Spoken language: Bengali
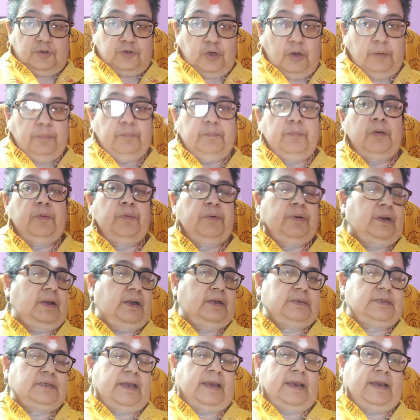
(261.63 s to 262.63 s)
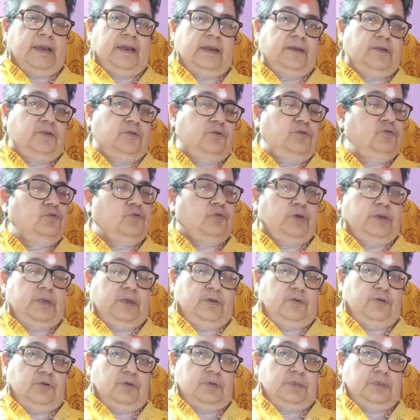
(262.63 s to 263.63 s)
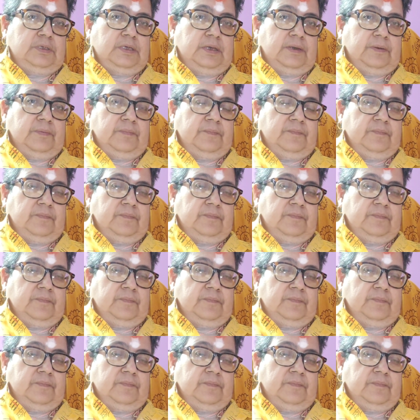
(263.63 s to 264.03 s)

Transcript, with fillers: সম্ভাবনার জায়গা কিন্তু তৈরি করছে